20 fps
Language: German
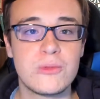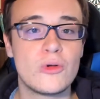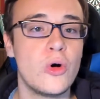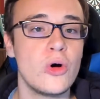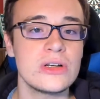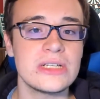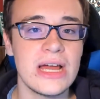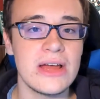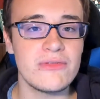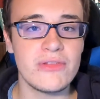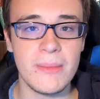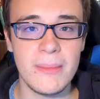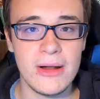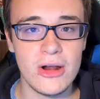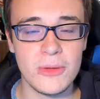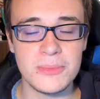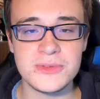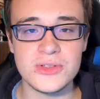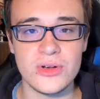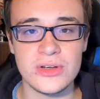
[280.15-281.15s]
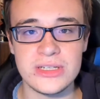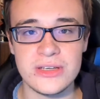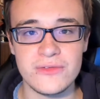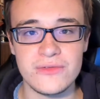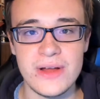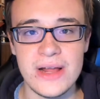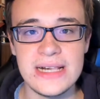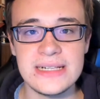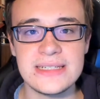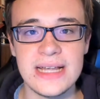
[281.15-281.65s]
Guckt einfach mal, ob es euch
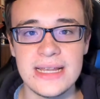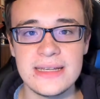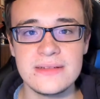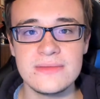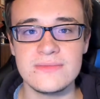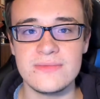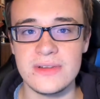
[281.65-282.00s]
gefällt dann,